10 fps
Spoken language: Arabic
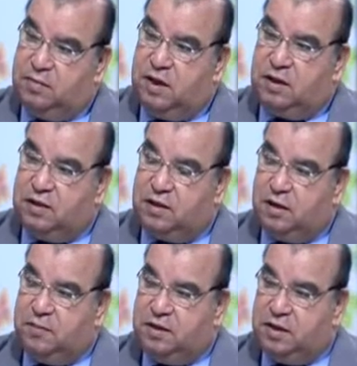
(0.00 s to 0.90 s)
بتاعة
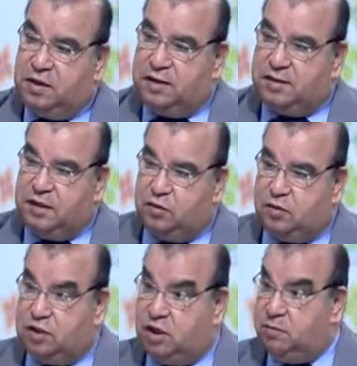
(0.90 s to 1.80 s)
الانتخابات الرئاسية
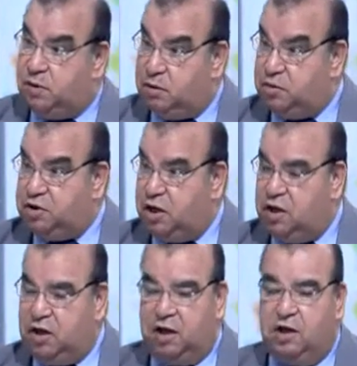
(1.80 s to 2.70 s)
تستكمل
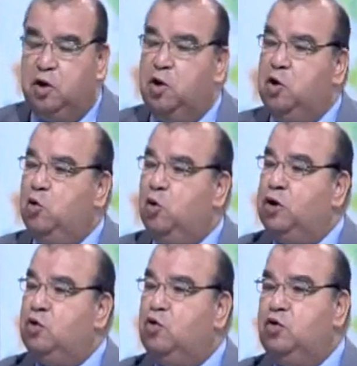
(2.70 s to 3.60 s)
بشكل جيد
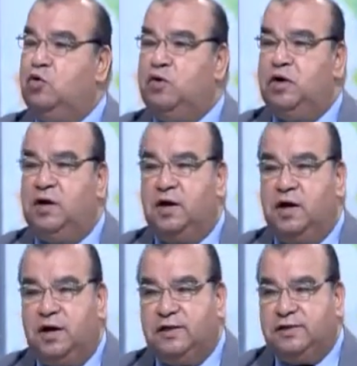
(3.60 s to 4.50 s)
ويكون
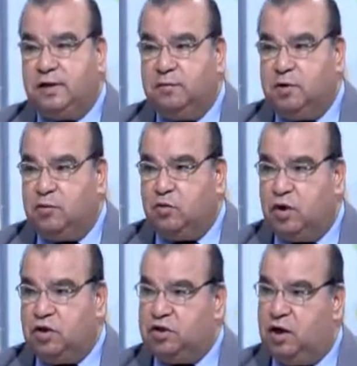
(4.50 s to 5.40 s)
هناك أكثر من
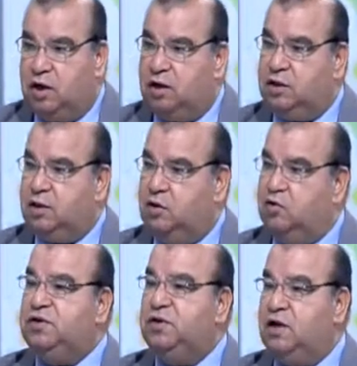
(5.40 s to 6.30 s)
مرشح حتى
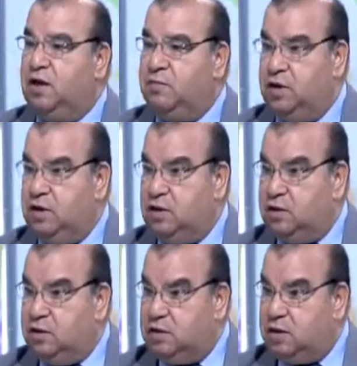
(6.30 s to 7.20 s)
نسري
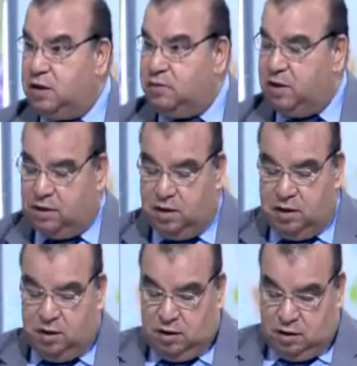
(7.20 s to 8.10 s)
عملية الانتخابات
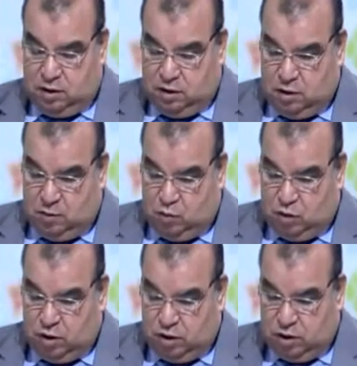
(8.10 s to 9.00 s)
أكيد.
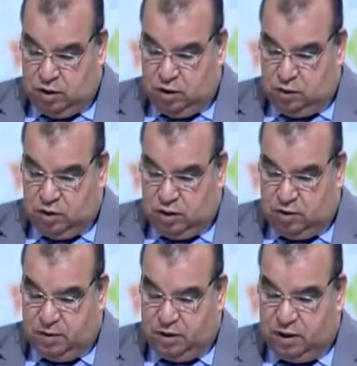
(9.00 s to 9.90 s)
الديمقراطية
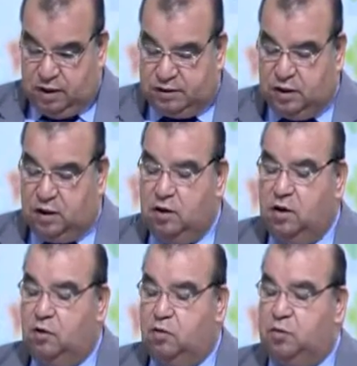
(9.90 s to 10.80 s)
والانتخابات الرئاسية
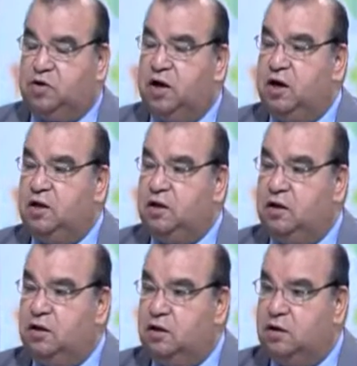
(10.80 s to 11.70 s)
وبشكل
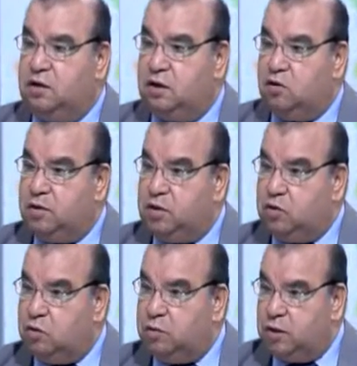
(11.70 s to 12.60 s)
آه، تجربة
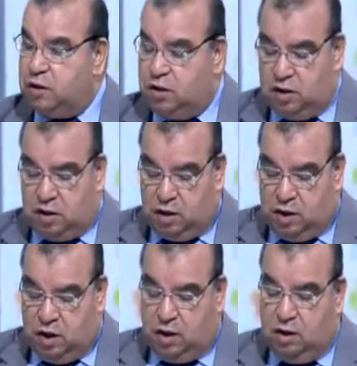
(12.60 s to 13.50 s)
ديمقراطية
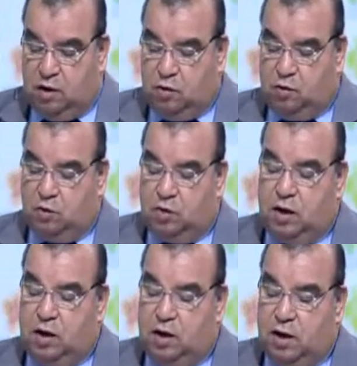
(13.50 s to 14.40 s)
رائعة
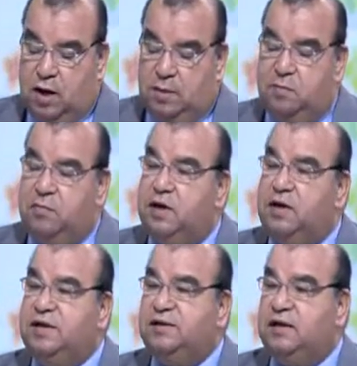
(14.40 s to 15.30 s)
وأما
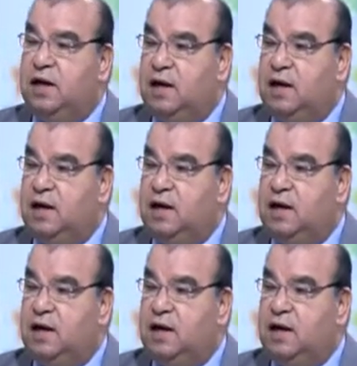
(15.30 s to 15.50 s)
إذا